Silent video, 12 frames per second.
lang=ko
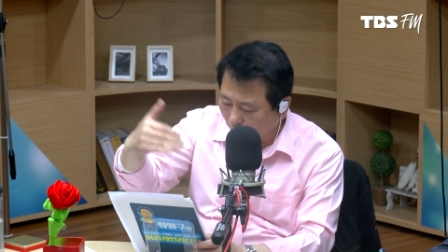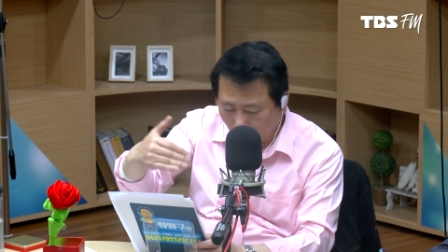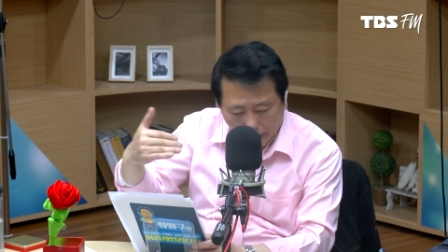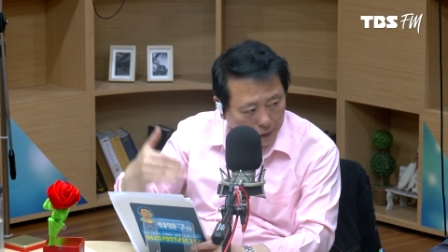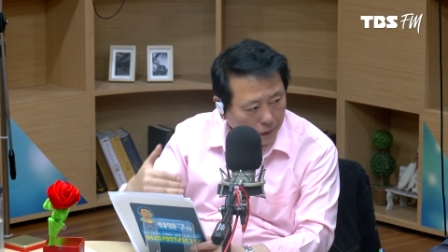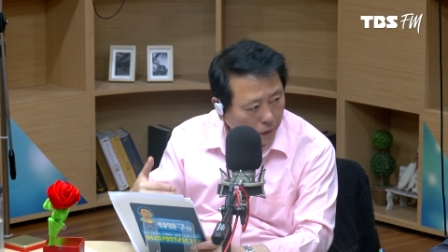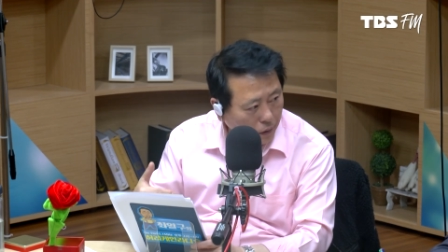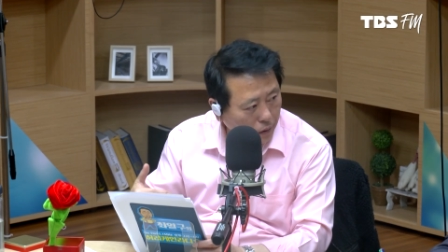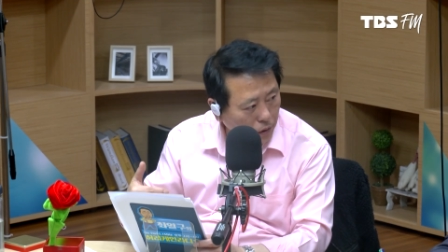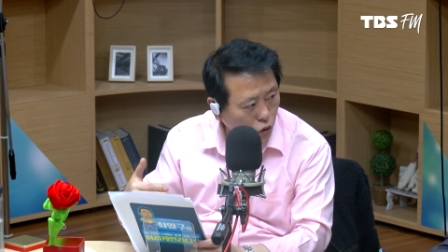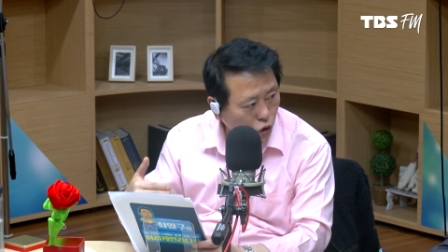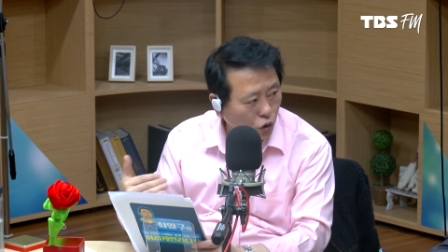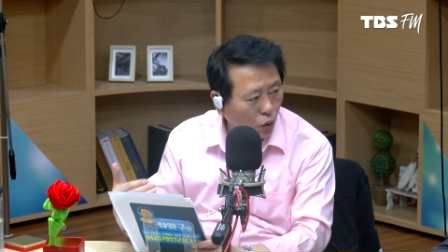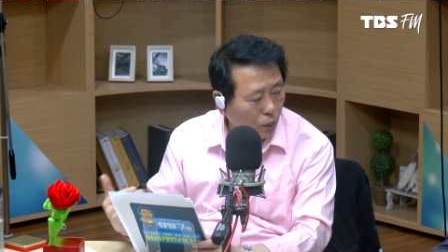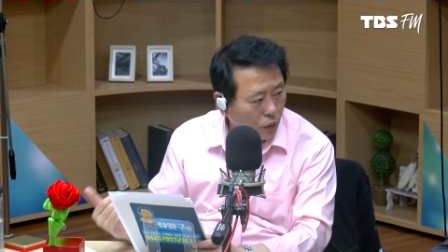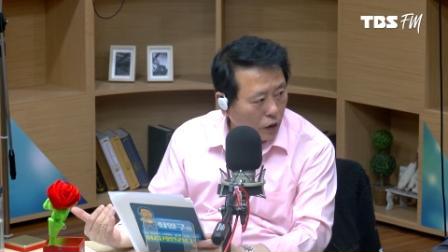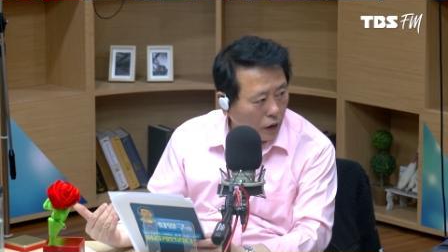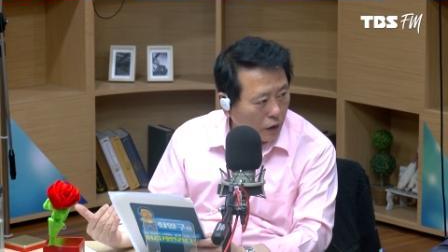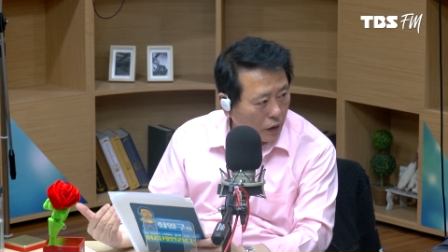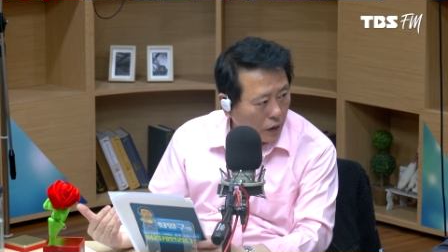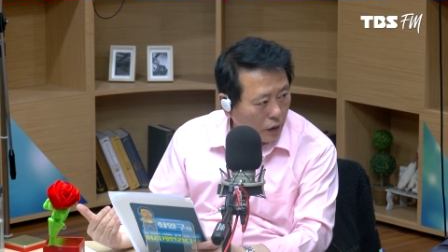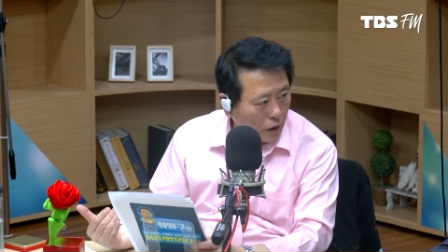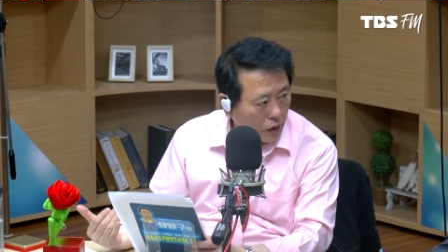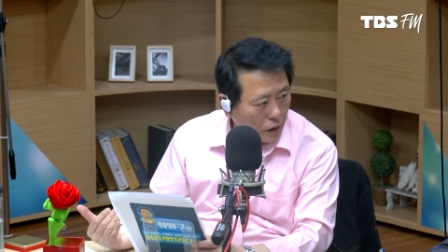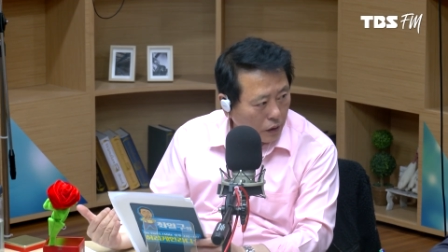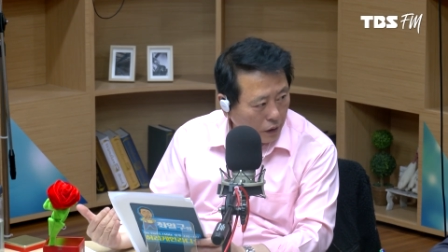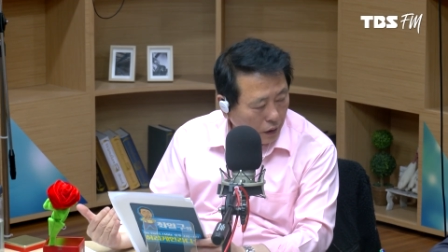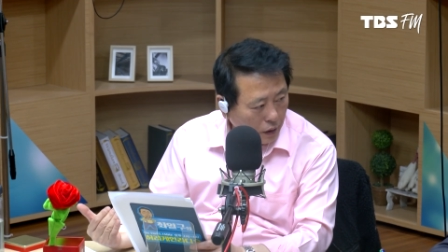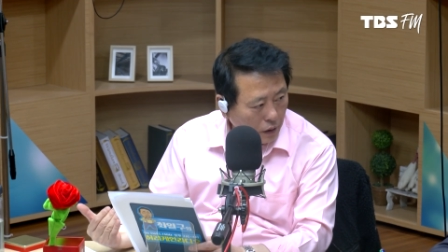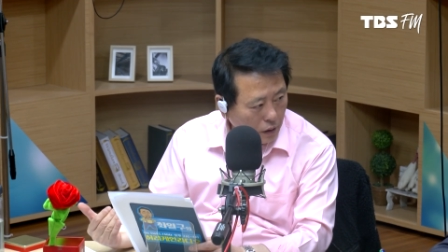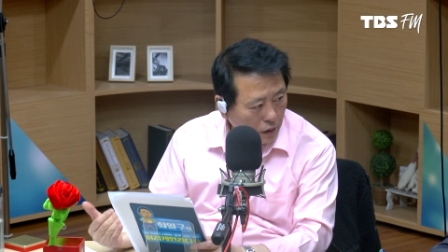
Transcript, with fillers: 밑에 있는 거는 지오피. 지오피. 네.